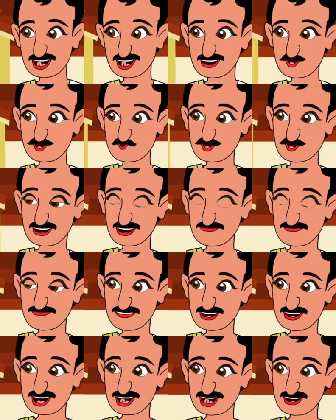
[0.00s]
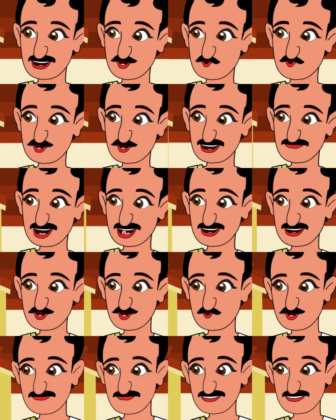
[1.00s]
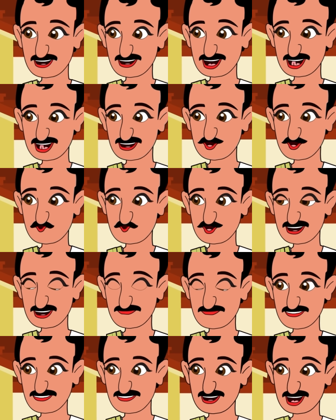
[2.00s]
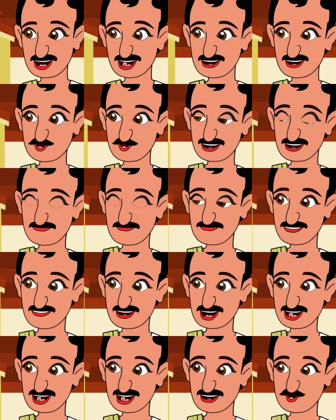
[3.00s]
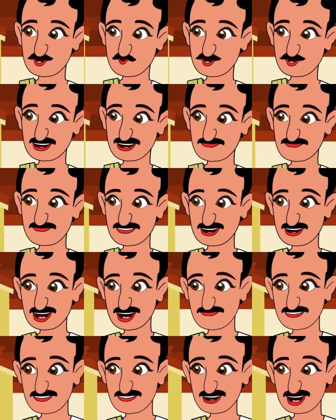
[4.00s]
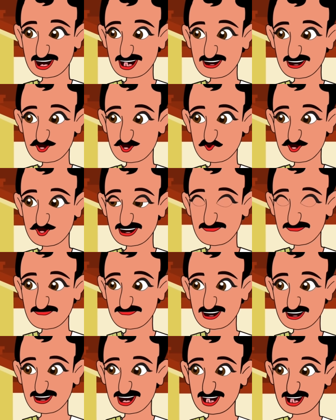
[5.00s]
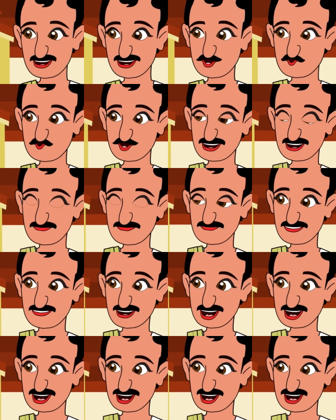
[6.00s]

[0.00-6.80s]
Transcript: చాలా దూరం ప్రయాణించి అలిసిపోయి ఉంటారు పద పద ఆయనకి ఏం కావాలో ఏంటో ఏర్పాట్లు చేద్దాం